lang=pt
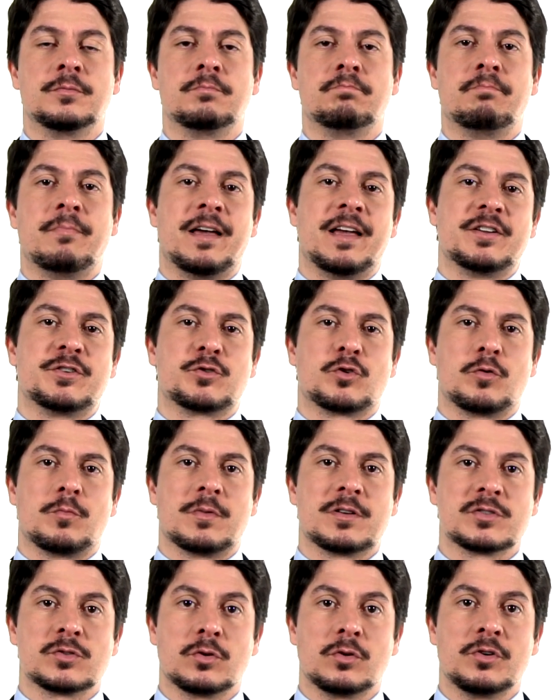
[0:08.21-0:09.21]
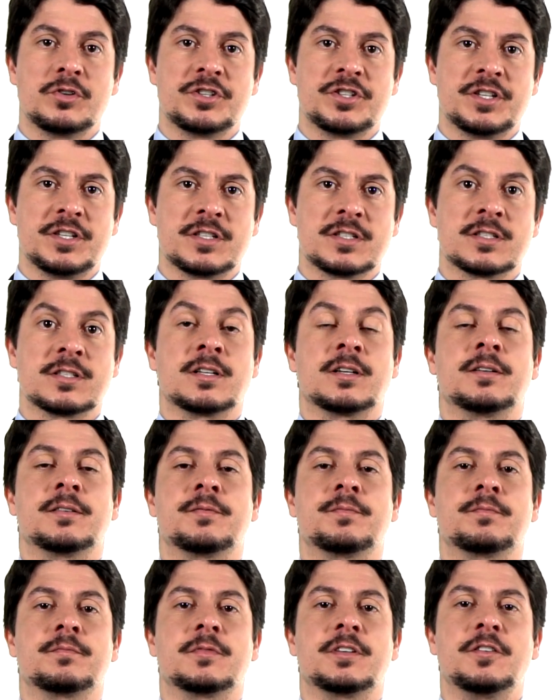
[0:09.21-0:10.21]
médico mastologista
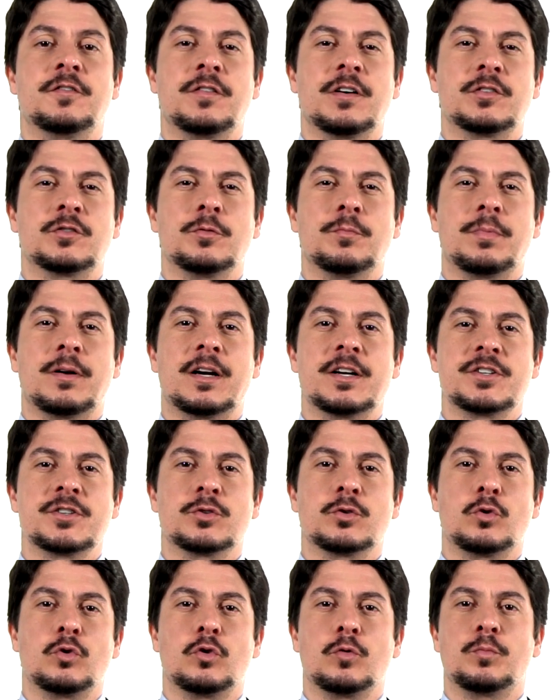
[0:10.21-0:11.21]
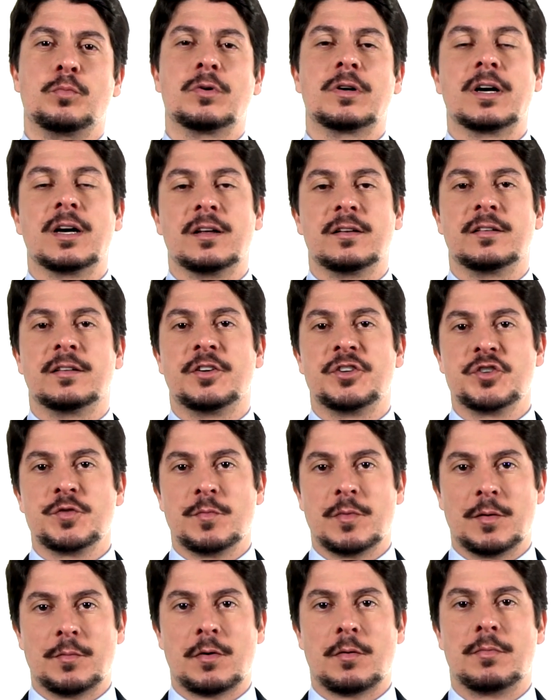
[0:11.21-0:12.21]
e faço parte do grupo Câncer de
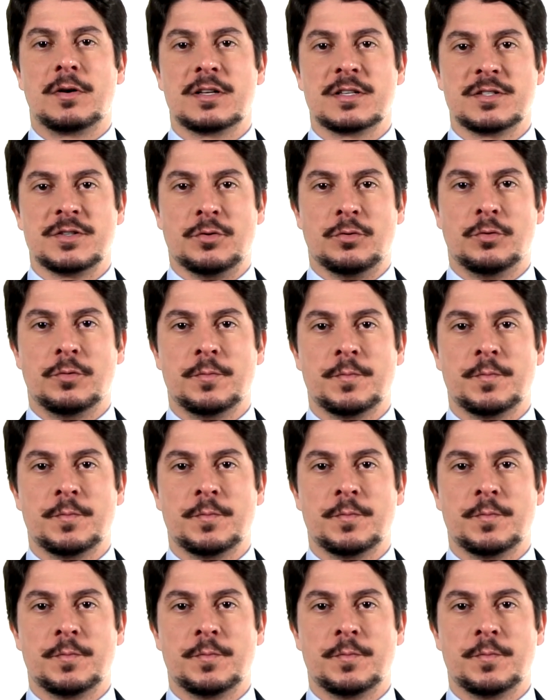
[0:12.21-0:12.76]
Mama Brasil.